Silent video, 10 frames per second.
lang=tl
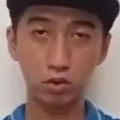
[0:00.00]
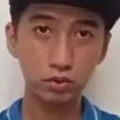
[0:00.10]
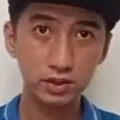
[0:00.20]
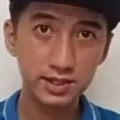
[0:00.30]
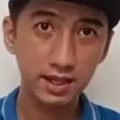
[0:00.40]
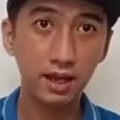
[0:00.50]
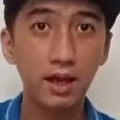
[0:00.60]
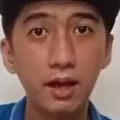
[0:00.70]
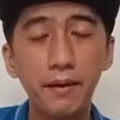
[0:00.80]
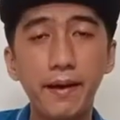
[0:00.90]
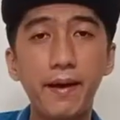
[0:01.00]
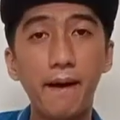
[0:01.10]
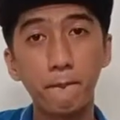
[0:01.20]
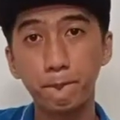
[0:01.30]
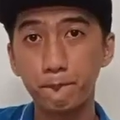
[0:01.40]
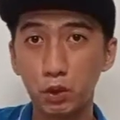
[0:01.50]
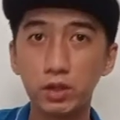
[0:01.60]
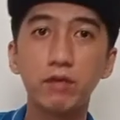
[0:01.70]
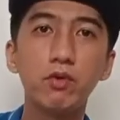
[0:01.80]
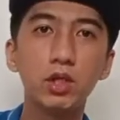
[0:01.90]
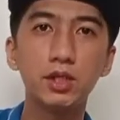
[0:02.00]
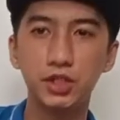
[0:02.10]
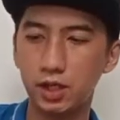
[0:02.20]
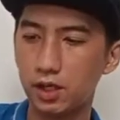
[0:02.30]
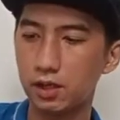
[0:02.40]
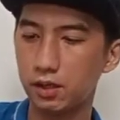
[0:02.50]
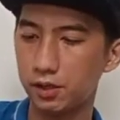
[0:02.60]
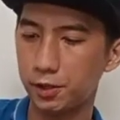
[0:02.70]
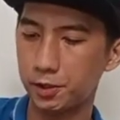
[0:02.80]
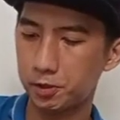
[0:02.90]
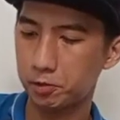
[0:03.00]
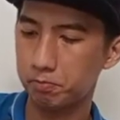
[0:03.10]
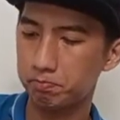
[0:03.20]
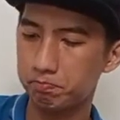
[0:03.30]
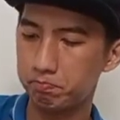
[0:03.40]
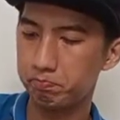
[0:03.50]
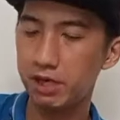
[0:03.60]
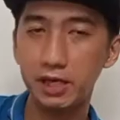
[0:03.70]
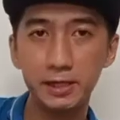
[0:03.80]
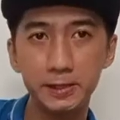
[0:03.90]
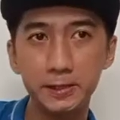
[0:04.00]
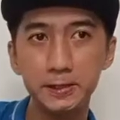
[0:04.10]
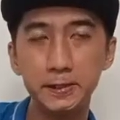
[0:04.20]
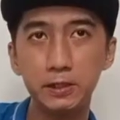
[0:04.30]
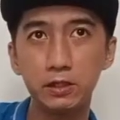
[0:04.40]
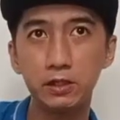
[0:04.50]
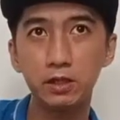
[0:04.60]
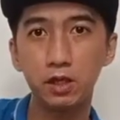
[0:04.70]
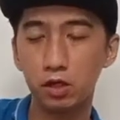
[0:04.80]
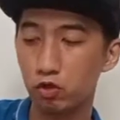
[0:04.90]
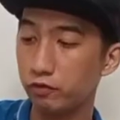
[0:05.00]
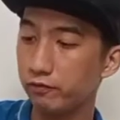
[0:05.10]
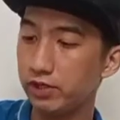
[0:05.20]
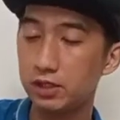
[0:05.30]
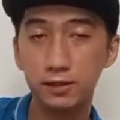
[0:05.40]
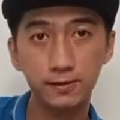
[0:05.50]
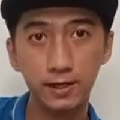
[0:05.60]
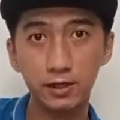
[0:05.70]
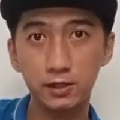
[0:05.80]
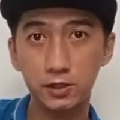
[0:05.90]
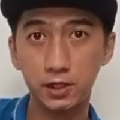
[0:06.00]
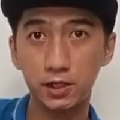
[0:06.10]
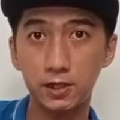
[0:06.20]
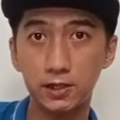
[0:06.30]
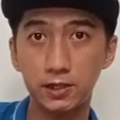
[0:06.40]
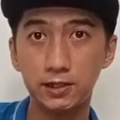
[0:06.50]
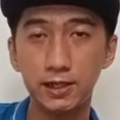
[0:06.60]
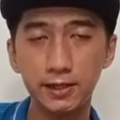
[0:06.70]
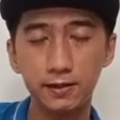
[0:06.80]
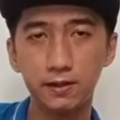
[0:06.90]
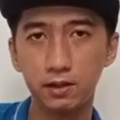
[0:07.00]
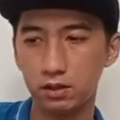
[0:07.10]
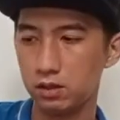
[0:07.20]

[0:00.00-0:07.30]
bukod sa ah, affordable na siya, um, very convenient talaga siya dalhin.